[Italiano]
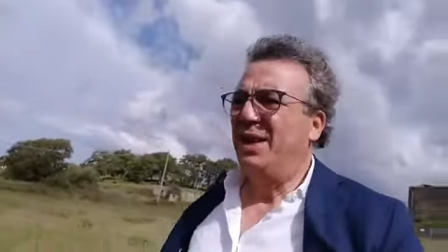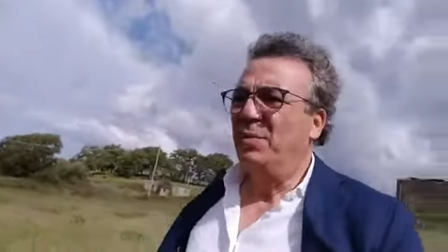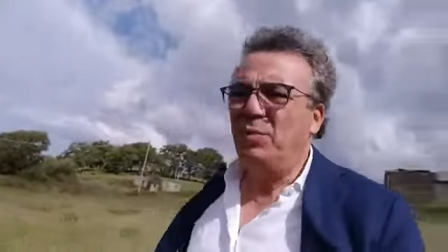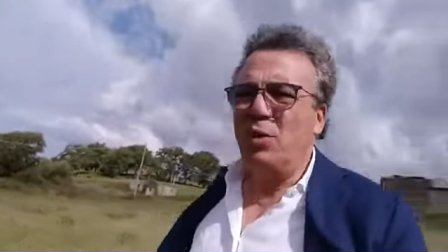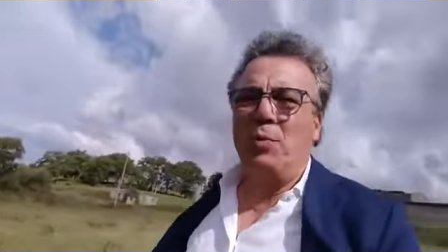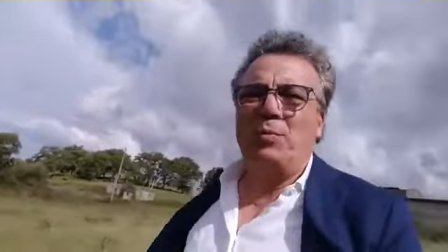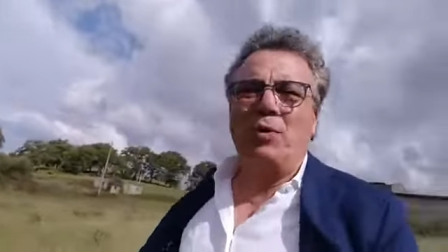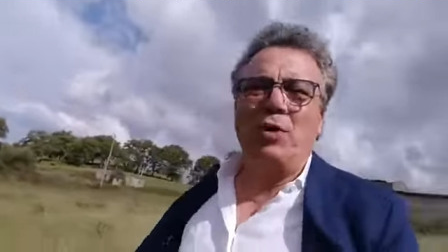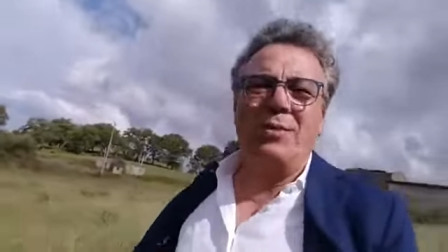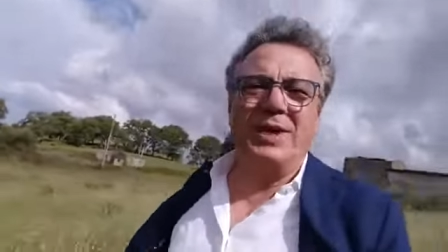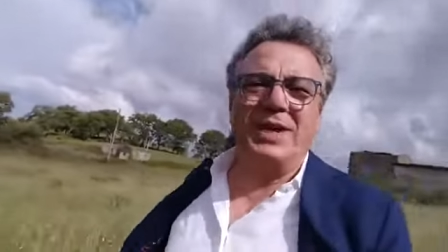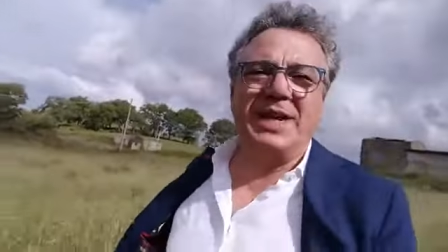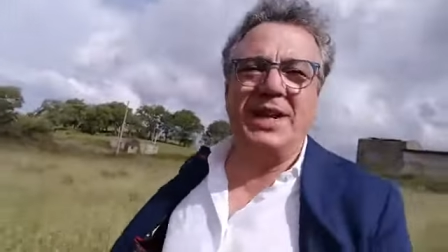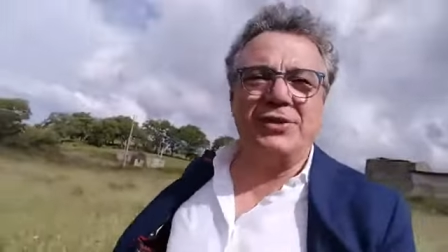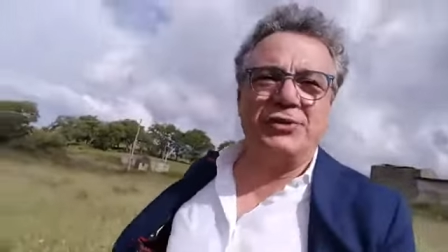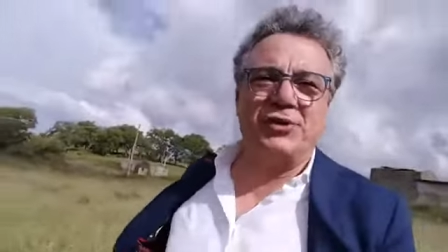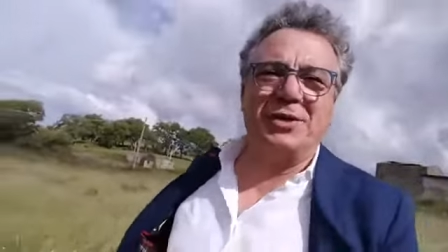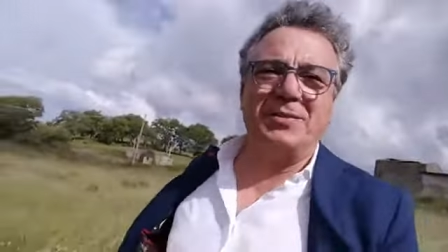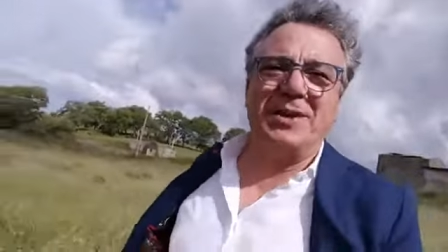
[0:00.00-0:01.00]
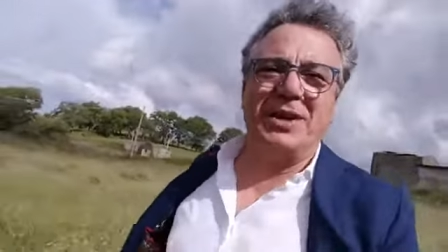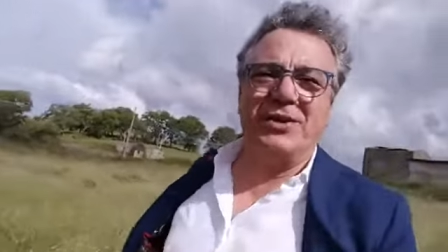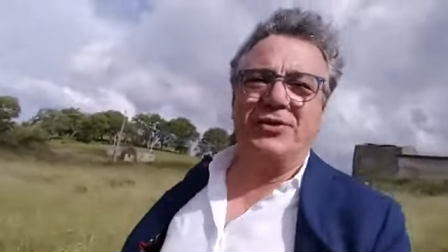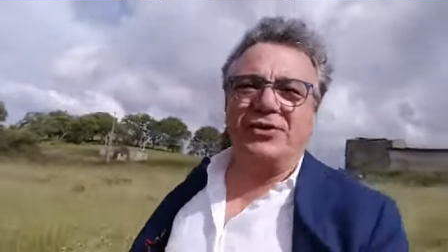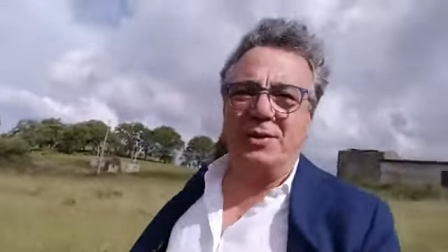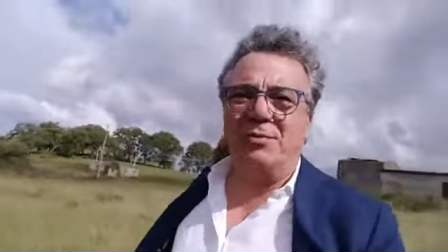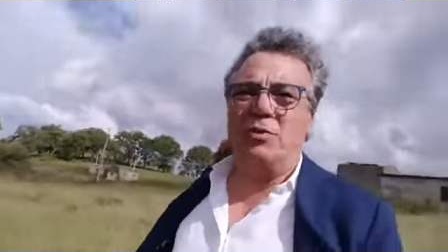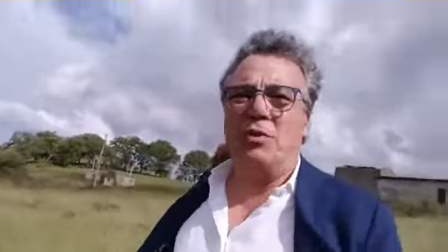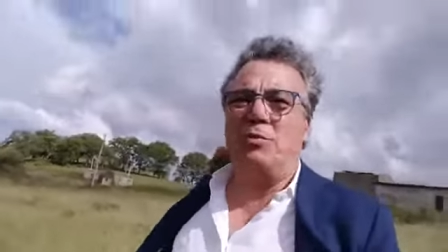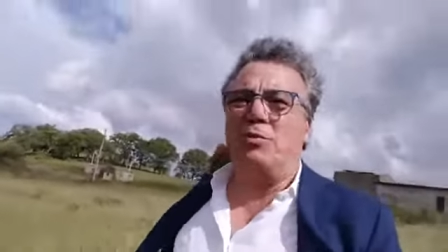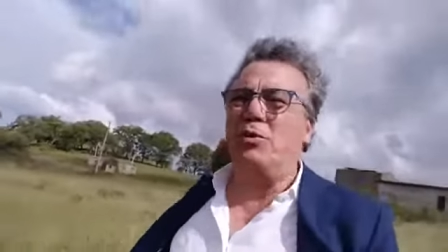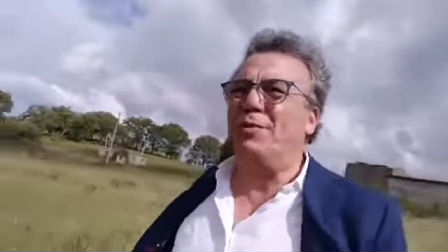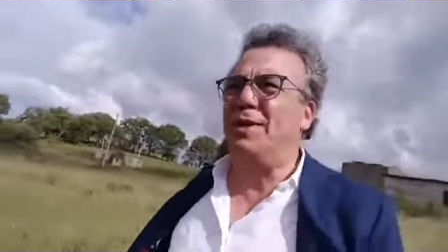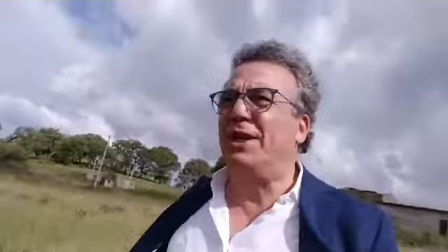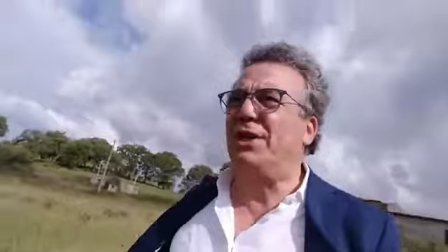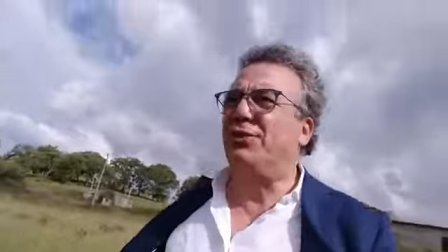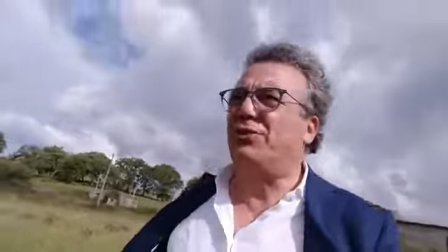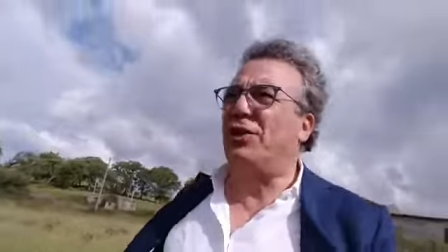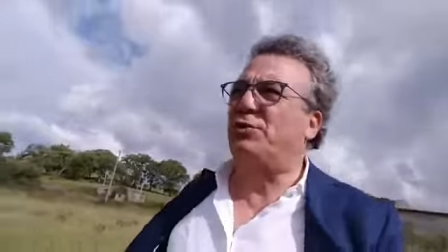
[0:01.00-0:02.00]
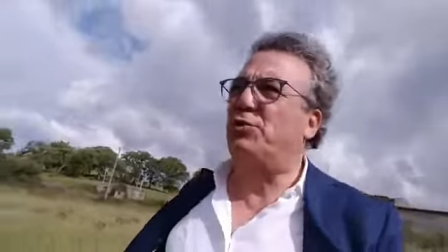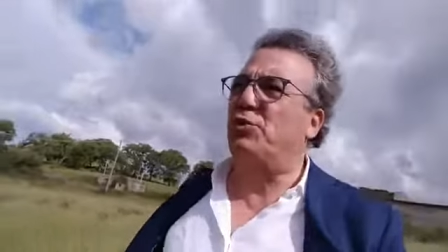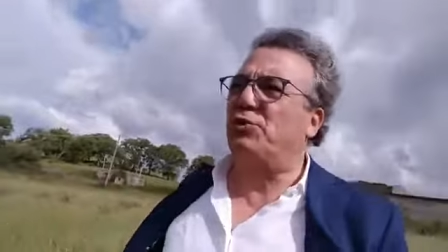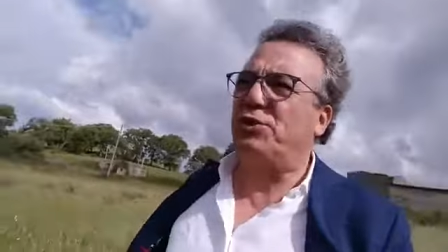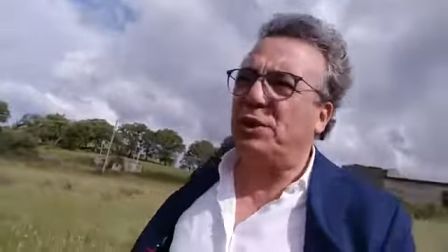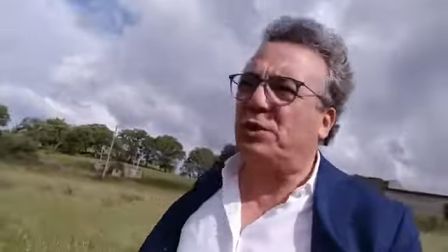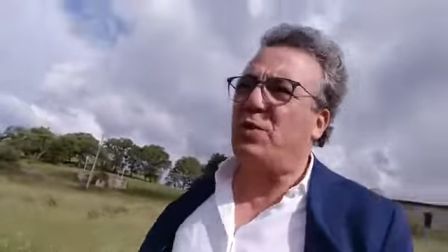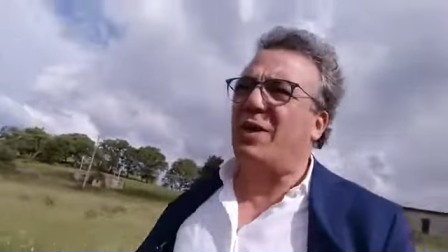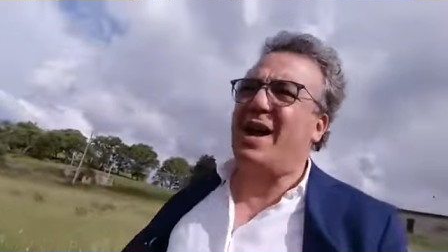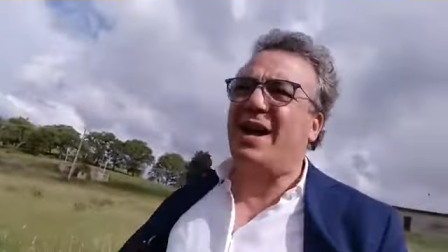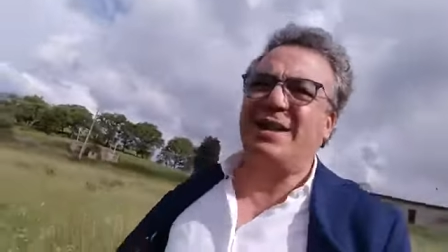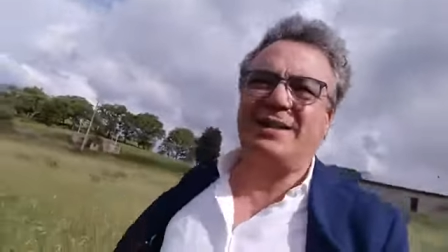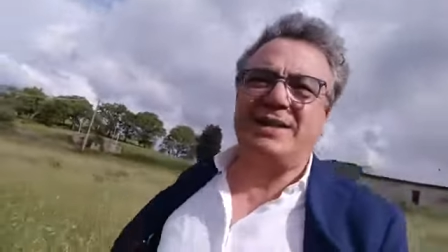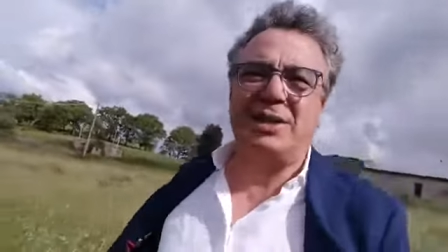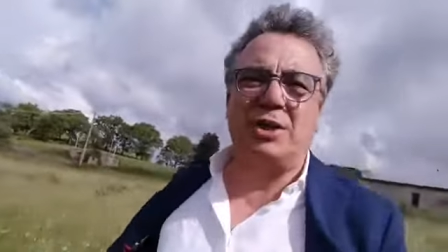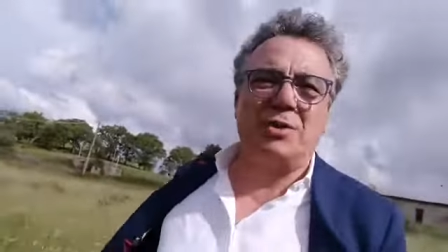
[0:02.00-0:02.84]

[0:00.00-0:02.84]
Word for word: Buon pomeriggio amici, buon pomeriggio a tutti quanti,